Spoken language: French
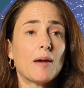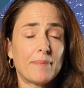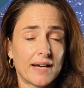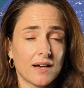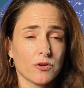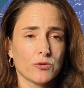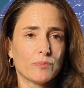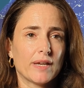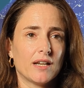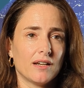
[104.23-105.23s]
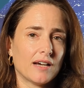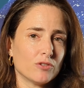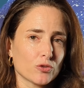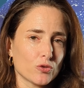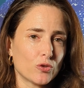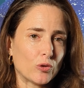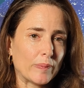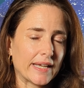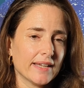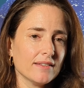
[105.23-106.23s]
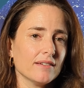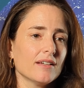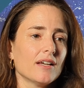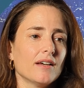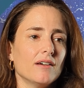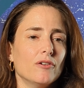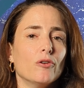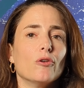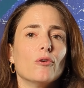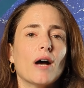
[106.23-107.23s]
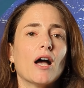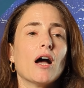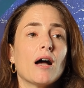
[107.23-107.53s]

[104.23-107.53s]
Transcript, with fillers: à part une belle aventure européenne, euh,